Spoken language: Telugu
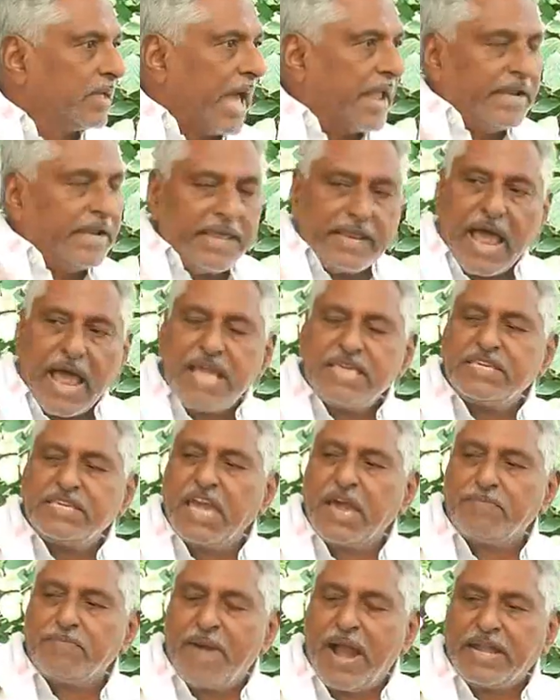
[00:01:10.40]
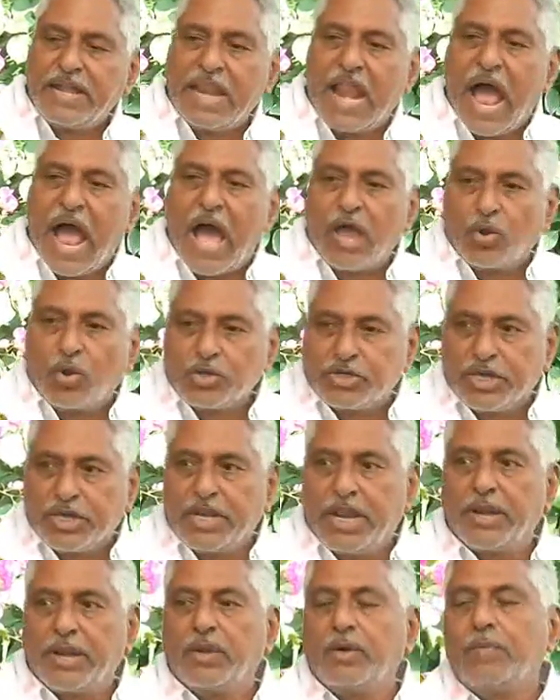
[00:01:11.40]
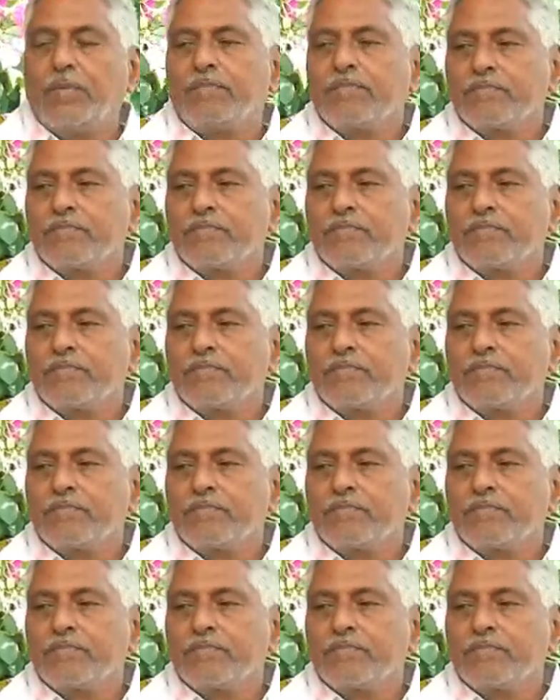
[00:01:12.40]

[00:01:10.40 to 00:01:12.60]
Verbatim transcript: అన్ని రాజకీయ పార్టీల ఆలోచనలను